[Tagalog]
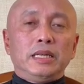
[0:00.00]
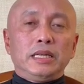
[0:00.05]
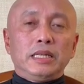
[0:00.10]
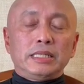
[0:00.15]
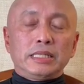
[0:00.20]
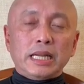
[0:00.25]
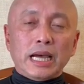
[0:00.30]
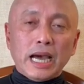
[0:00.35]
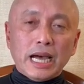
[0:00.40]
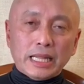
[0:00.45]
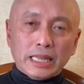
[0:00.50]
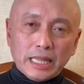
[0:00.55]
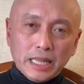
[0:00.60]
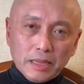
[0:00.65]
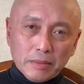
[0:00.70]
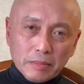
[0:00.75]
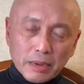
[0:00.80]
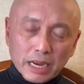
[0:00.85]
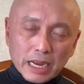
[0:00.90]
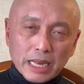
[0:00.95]
sa ating
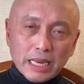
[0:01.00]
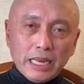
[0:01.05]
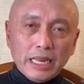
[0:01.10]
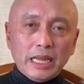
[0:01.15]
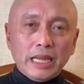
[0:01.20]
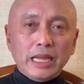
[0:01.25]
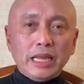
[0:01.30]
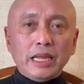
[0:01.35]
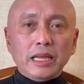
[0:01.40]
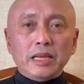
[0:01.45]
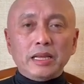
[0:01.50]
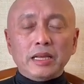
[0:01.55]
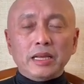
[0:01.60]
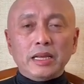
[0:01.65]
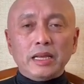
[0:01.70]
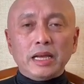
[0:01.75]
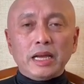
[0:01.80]
magaling